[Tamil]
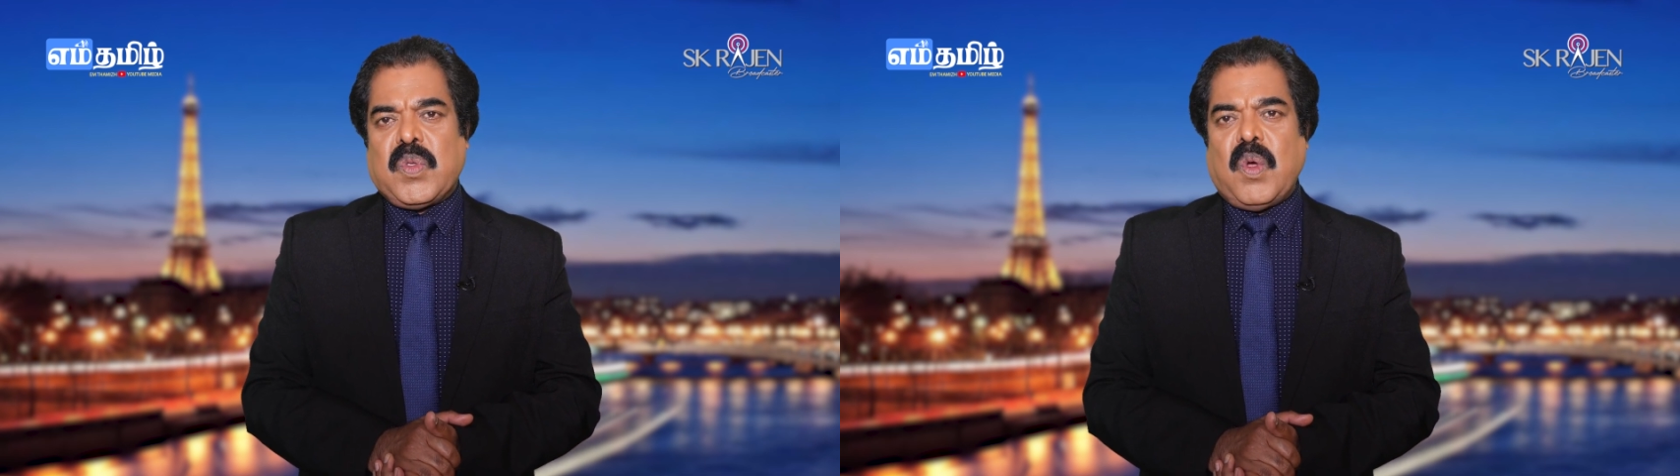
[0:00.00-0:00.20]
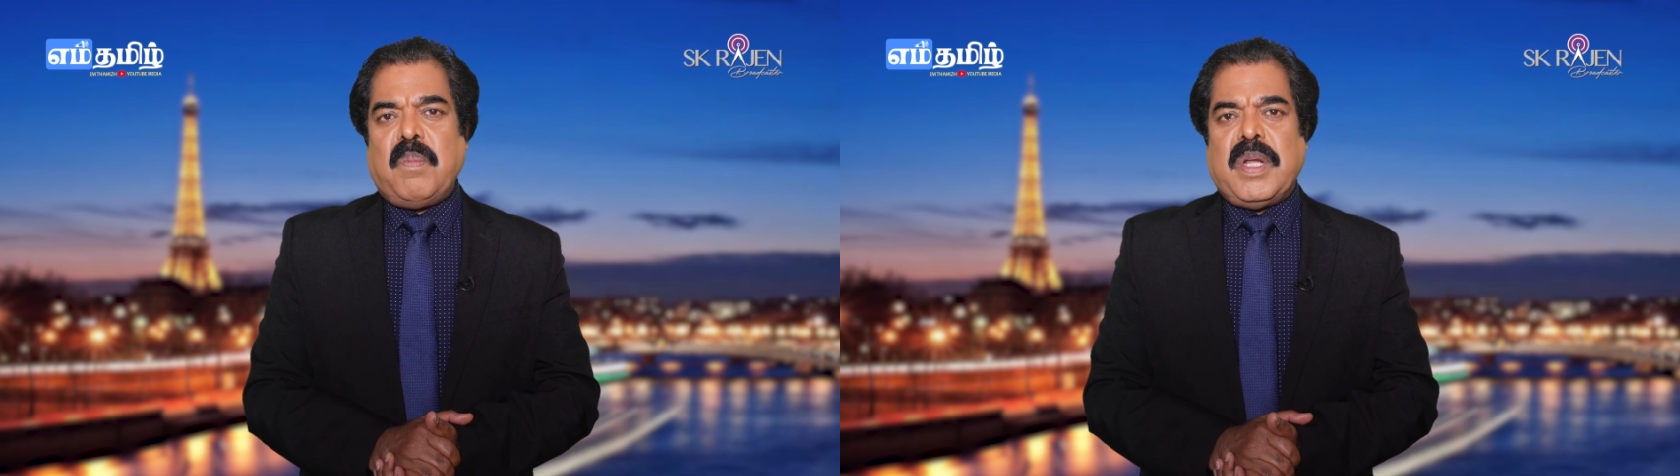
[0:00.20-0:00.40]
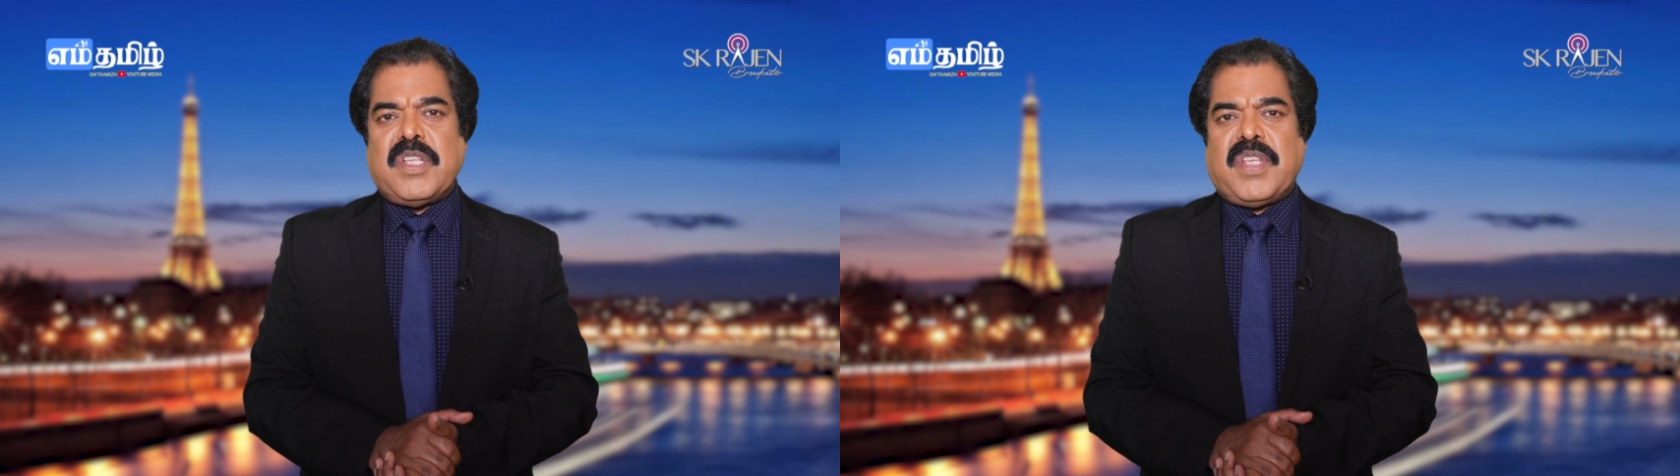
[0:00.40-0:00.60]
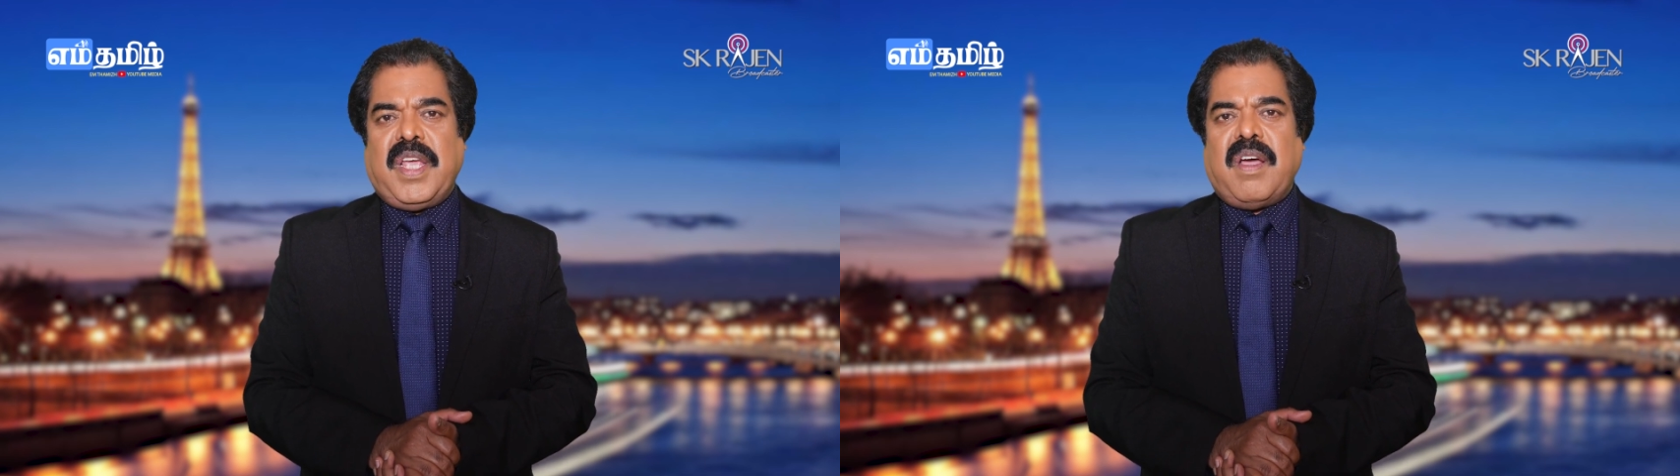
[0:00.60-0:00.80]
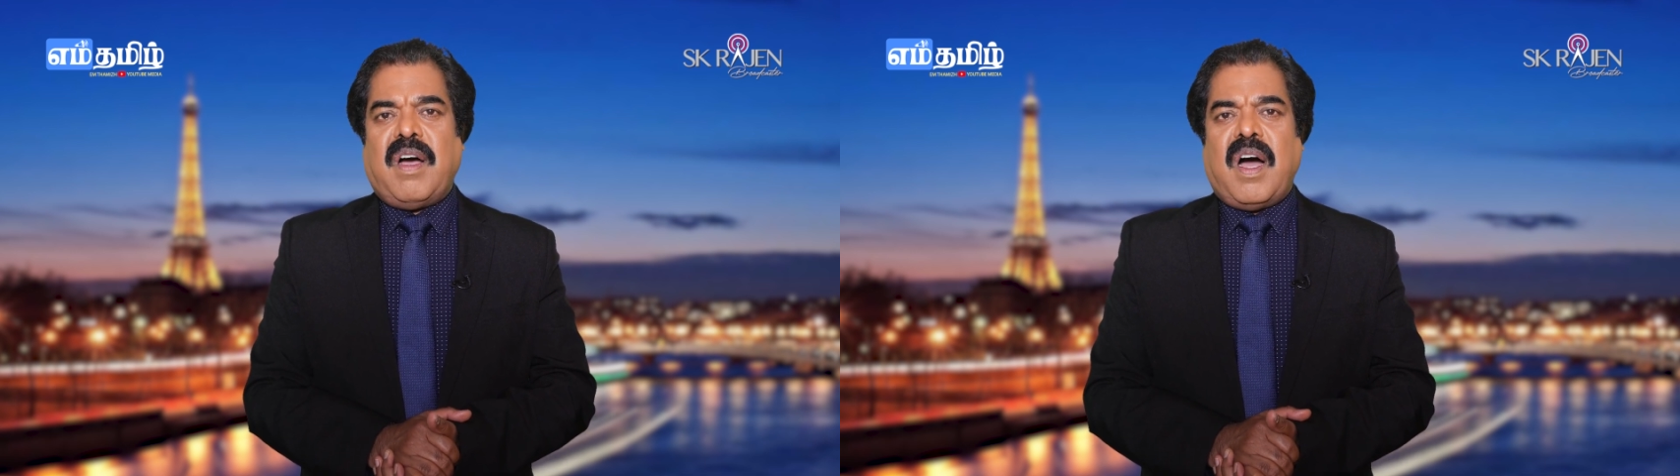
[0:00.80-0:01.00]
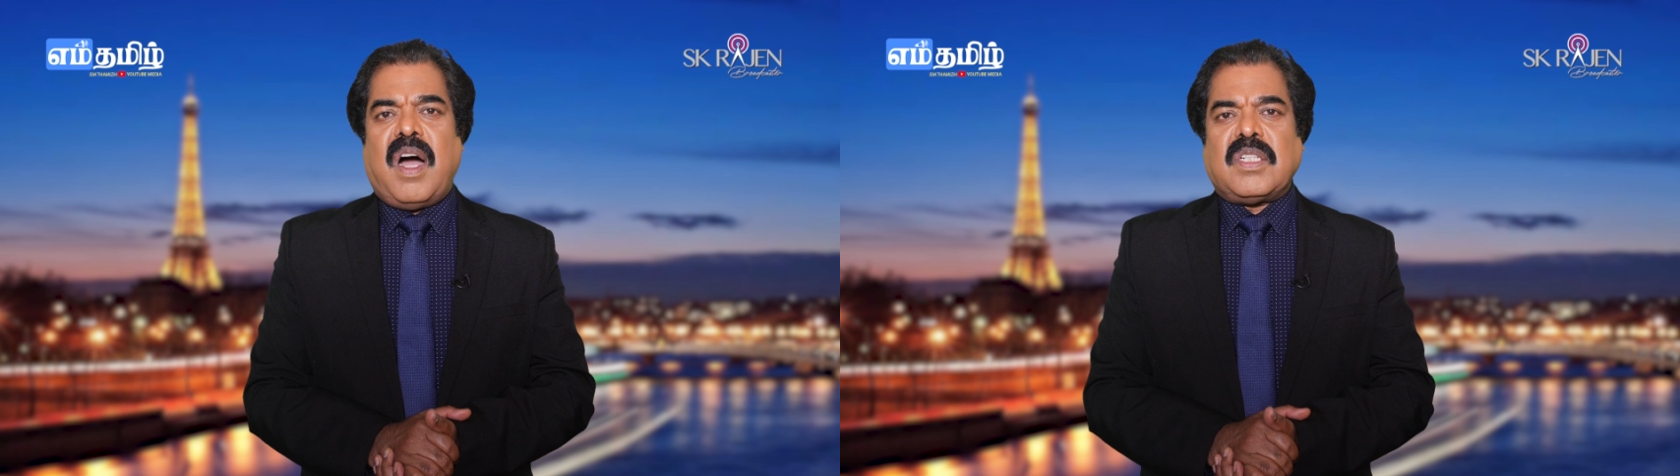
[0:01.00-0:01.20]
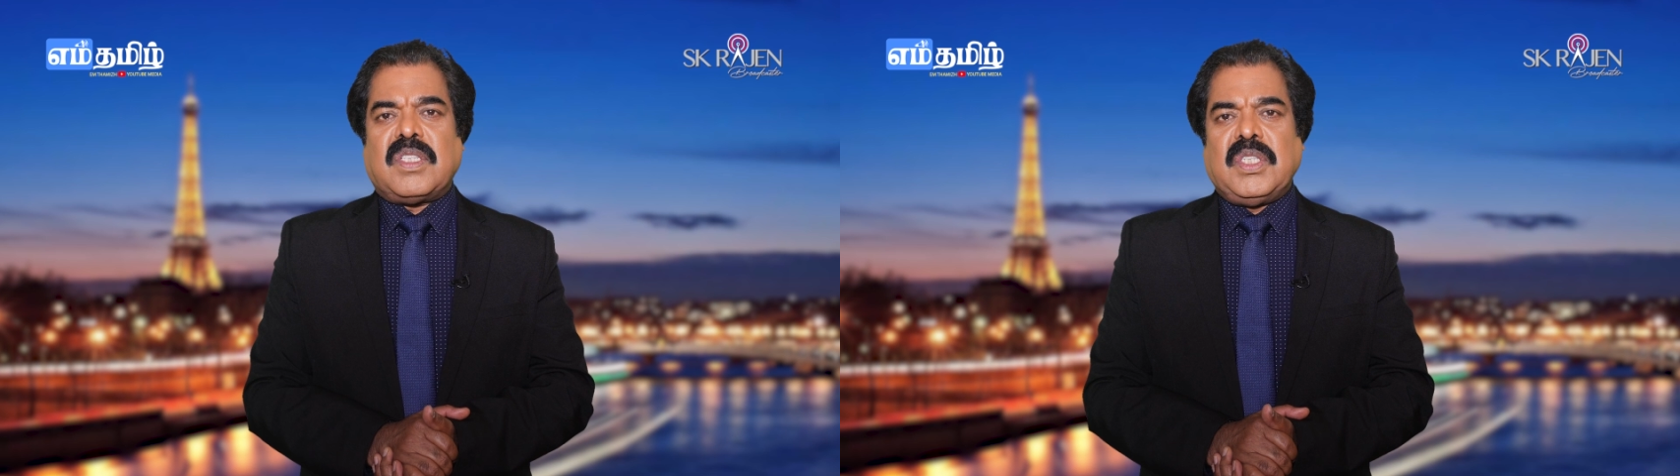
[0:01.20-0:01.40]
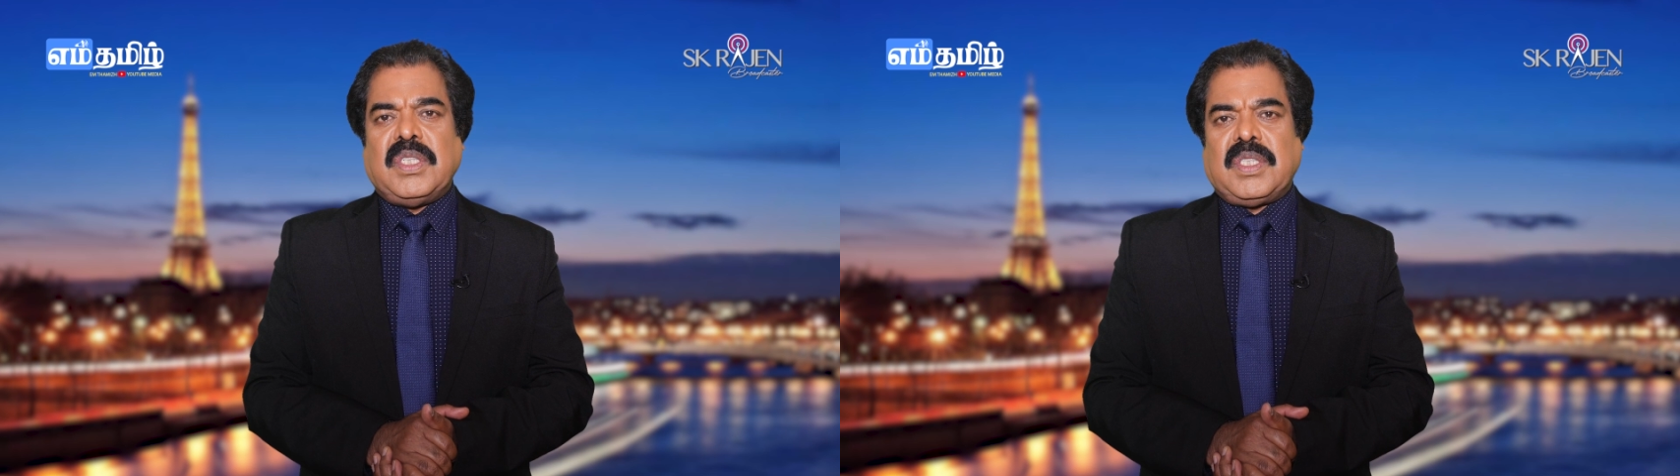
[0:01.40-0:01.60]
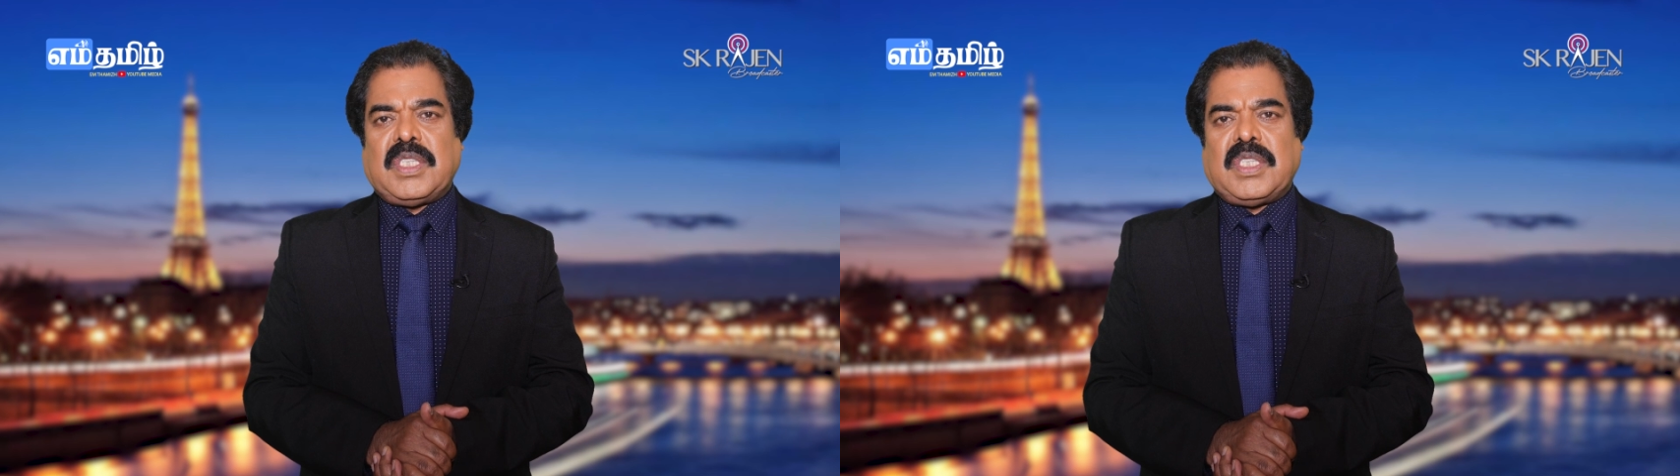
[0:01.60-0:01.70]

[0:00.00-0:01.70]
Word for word: சோம்பிலிசே ஆக்து